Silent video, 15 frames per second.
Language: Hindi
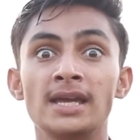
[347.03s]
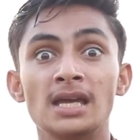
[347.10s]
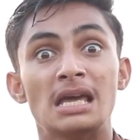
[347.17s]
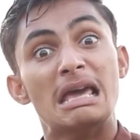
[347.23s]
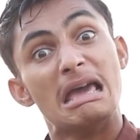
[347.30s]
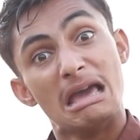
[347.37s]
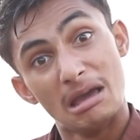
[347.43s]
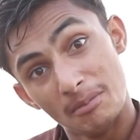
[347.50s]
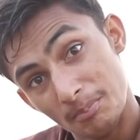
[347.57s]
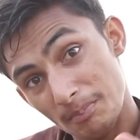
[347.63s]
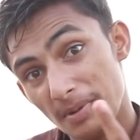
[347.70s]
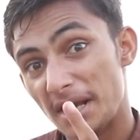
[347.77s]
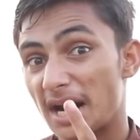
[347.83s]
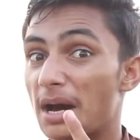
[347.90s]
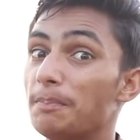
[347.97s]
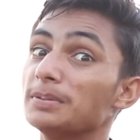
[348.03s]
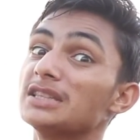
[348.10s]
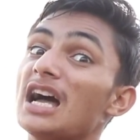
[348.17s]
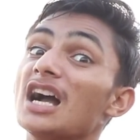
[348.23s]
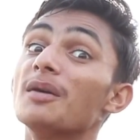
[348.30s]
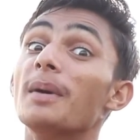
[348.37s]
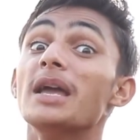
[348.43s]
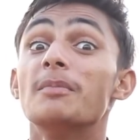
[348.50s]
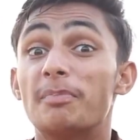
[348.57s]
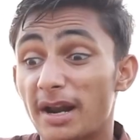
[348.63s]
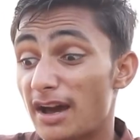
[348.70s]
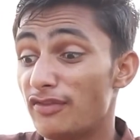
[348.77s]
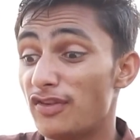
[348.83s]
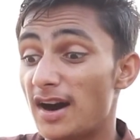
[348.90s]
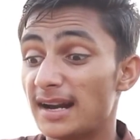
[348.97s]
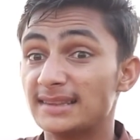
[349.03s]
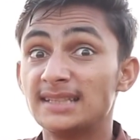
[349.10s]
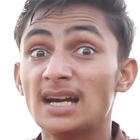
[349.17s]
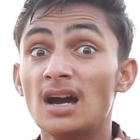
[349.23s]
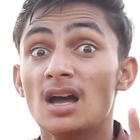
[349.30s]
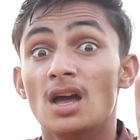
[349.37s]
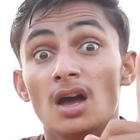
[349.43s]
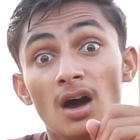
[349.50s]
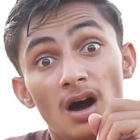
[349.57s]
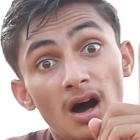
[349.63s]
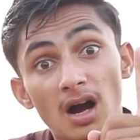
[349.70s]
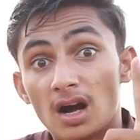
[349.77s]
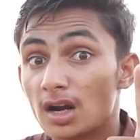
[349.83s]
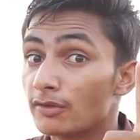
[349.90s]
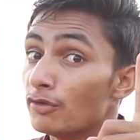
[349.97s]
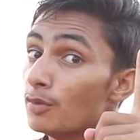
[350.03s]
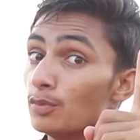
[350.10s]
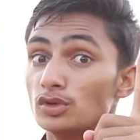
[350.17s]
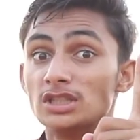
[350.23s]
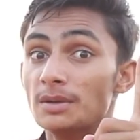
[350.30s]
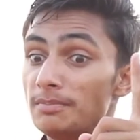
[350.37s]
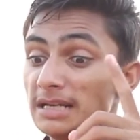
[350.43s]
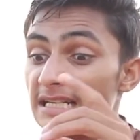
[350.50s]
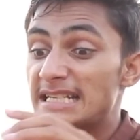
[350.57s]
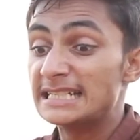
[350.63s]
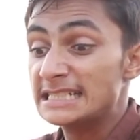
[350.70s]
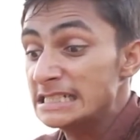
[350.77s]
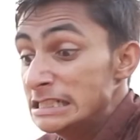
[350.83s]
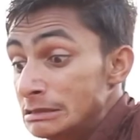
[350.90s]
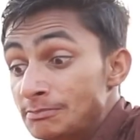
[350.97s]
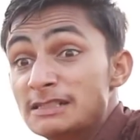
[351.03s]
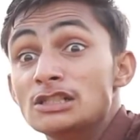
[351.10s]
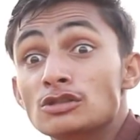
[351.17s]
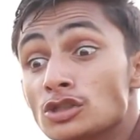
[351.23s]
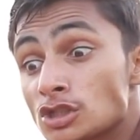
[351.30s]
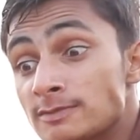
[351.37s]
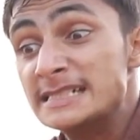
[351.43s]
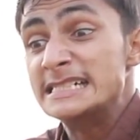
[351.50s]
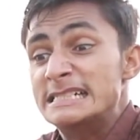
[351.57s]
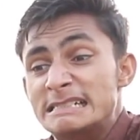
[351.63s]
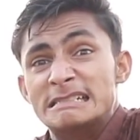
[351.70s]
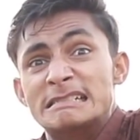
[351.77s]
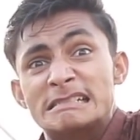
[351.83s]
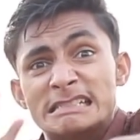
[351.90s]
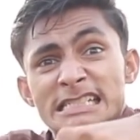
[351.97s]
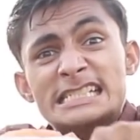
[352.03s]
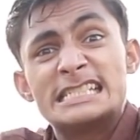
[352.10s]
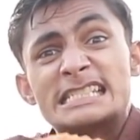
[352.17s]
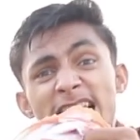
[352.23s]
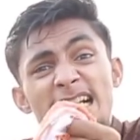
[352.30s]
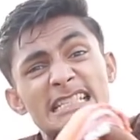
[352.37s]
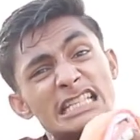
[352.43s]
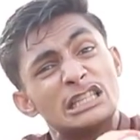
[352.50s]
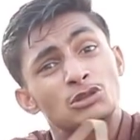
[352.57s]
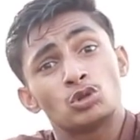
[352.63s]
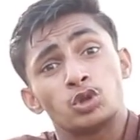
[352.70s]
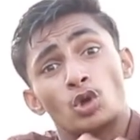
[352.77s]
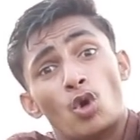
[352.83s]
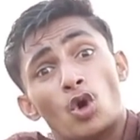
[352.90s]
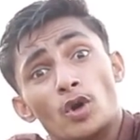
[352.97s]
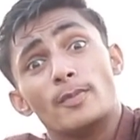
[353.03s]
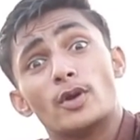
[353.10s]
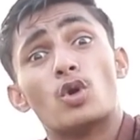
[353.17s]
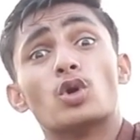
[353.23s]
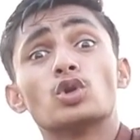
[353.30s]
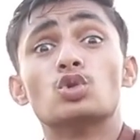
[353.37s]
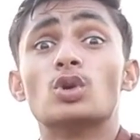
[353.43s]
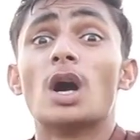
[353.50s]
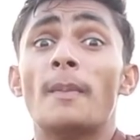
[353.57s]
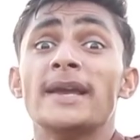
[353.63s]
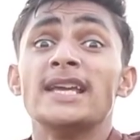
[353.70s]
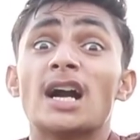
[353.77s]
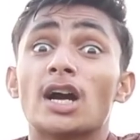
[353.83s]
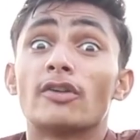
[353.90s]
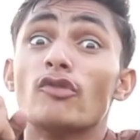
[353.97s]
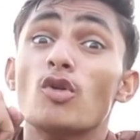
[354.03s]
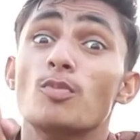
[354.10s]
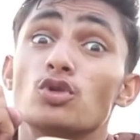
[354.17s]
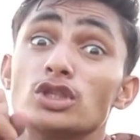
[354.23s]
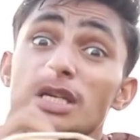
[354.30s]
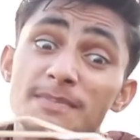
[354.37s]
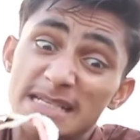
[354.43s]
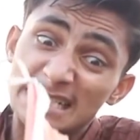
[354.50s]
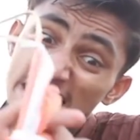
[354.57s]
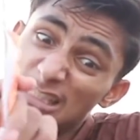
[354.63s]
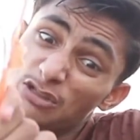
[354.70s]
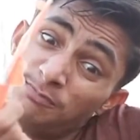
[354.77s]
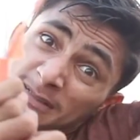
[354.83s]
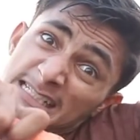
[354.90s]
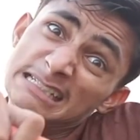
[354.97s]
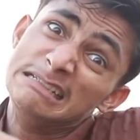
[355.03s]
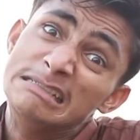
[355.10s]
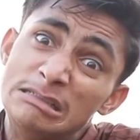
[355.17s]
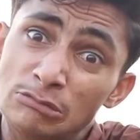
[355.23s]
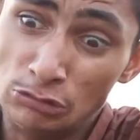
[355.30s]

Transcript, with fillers: भाई मेरा पतंग भाई बड़ा फाड़ दिया अगर वो मुझे मिल गए ना भाई उनको मैं इस तरह से त्रोड़ मरोड़ दूंगा भाई अगर वो मुझे मिल के तो भाई